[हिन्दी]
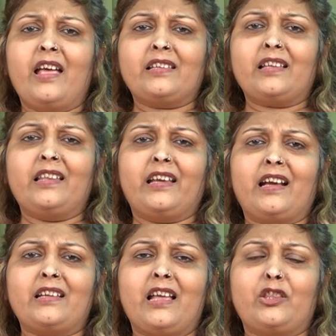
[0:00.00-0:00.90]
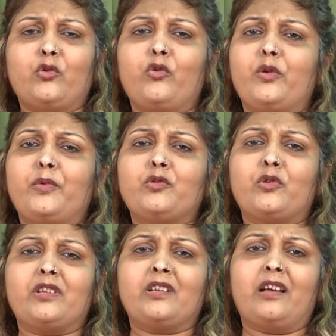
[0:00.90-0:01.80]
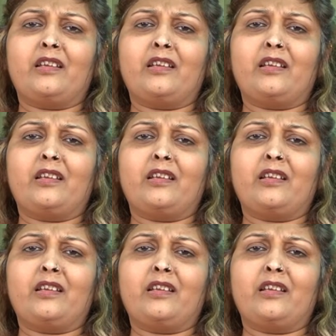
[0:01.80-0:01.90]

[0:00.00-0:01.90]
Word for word: ऐसा देखा जाए तो कोई भी सोचेगा